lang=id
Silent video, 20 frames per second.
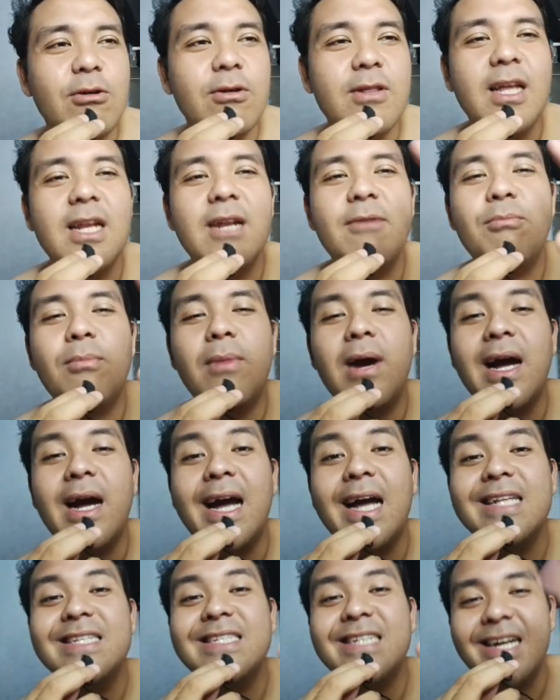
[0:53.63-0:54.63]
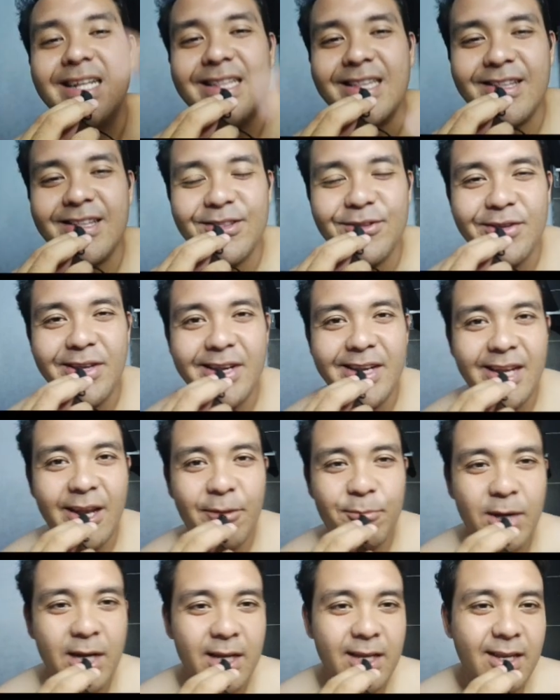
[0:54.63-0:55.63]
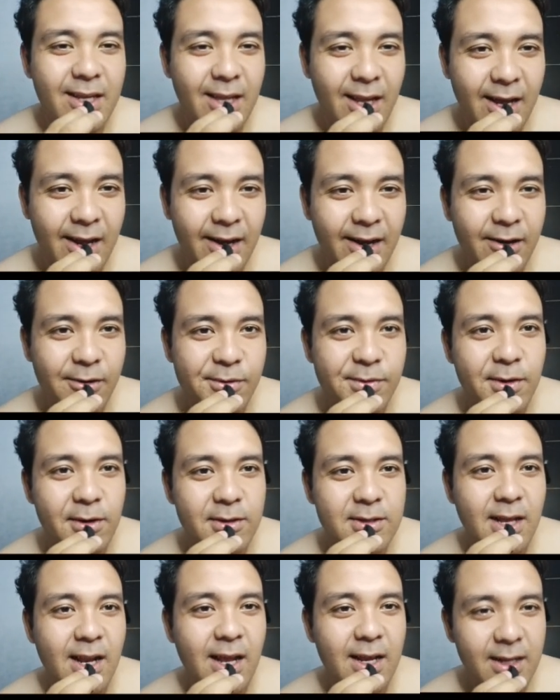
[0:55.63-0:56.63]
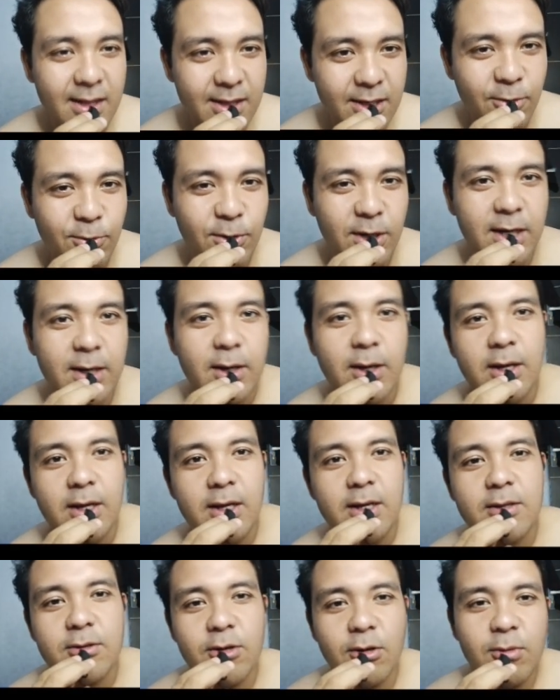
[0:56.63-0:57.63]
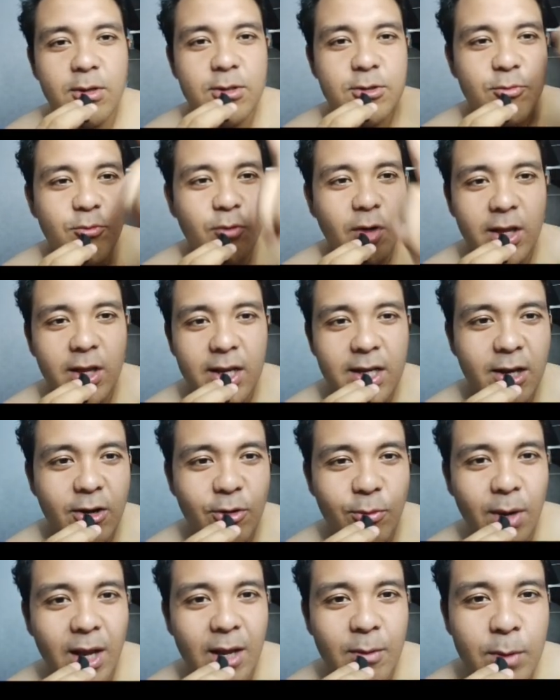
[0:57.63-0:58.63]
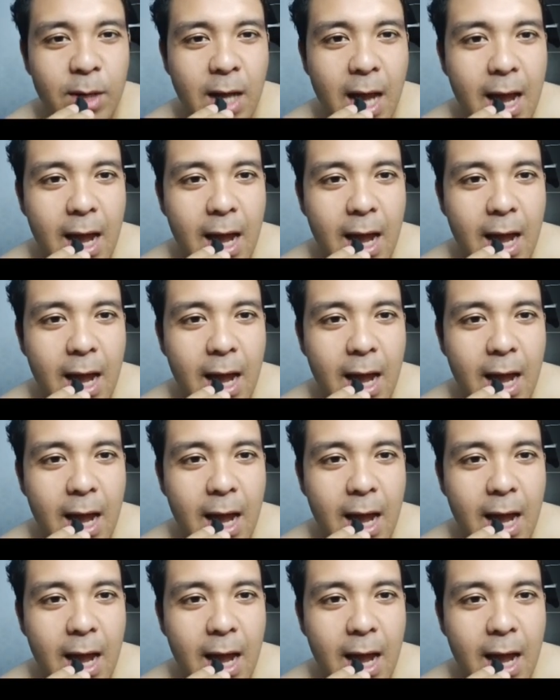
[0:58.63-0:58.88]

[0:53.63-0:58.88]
ikutan nebak aja Tentunya di game King Arena Heroes lagi Teman Teman semuanya ini lumayan